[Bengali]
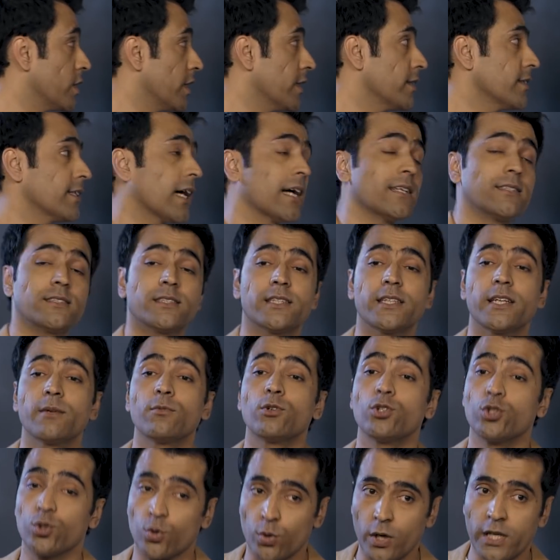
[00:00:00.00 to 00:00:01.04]
ছিলেন তানসেন
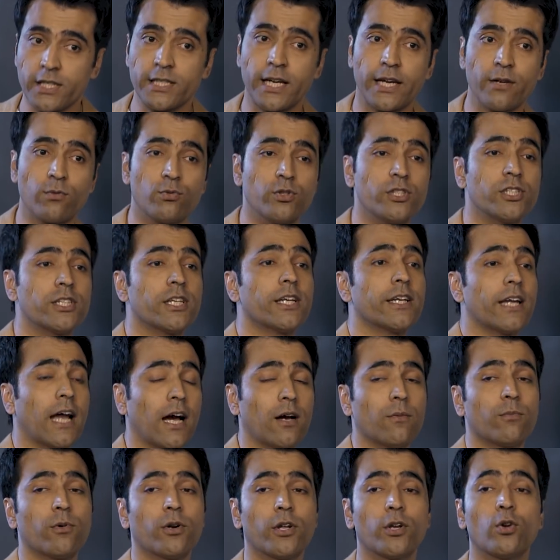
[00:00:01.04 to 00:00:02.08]
এবং শোনা যায় উনি ছিলেন
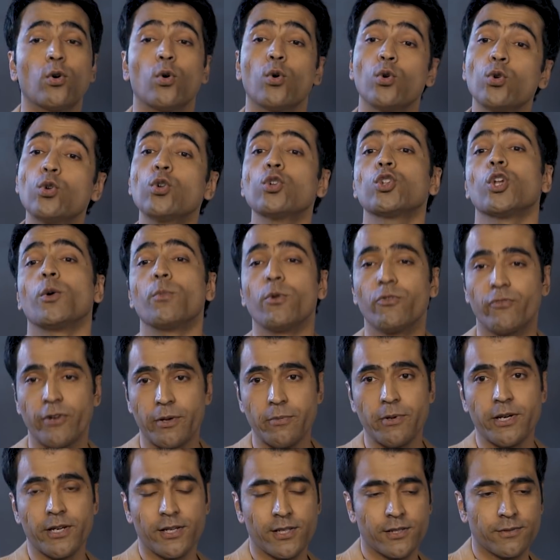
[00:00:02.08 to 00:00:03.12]
আকবরের অন্যতম
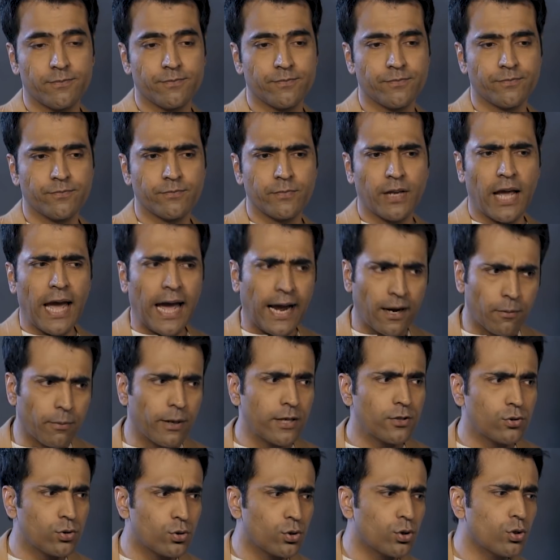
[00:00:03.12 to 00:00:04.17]
ফেভারিট
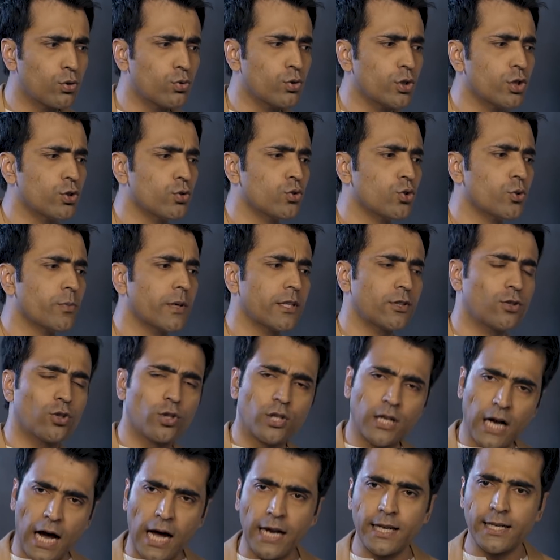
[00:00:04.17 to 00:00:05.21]
একবার তো উনি শুধুমাত্র
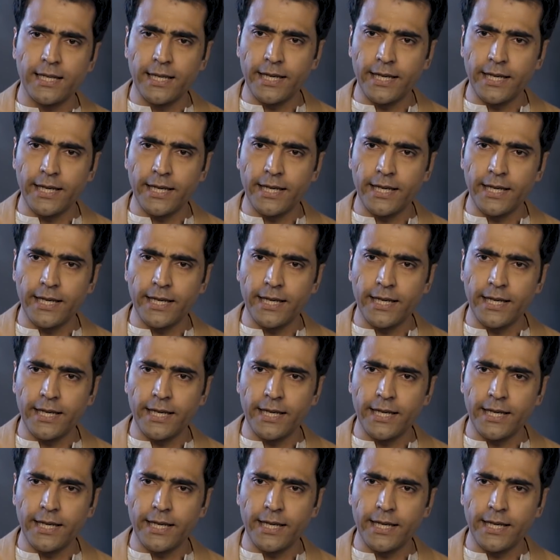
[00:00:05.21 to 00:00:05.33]
গান